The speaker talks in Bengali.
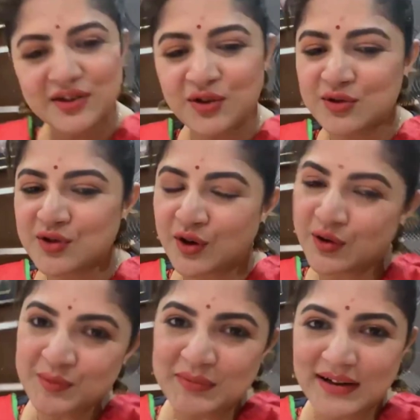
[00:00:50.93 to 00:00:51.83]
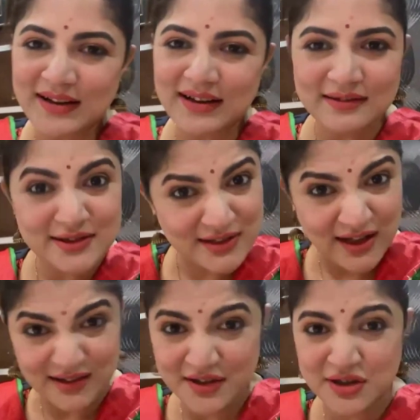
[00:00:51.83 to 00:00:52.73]
তো চলো
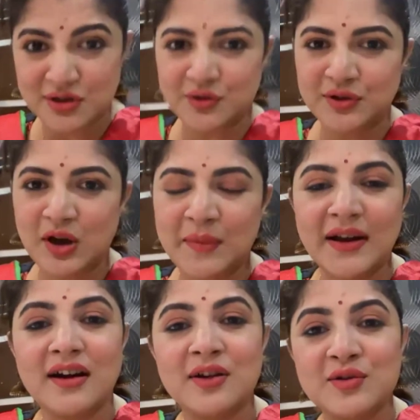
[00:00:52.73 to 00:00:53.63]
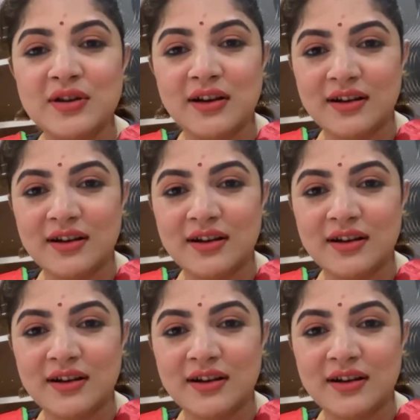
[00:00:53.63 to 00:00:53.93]
তাড়াতাড়ি শেষ করতে হবে কারণ